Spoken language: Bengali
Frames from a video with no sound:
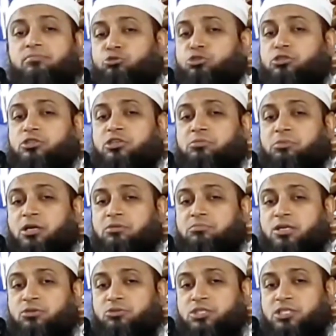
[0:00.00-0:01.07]
বুদ্ধিমান
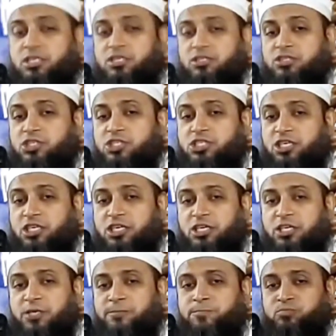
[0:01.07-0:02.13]
মানুষের দৃষ্টি
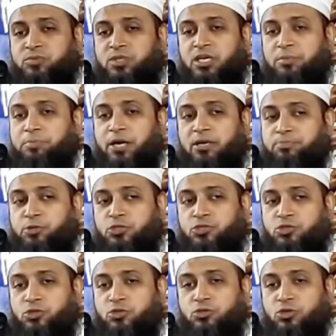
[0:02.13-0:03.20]
এপার
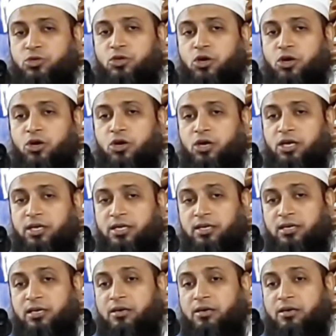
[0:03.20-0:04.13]
পর্যন্ত নয়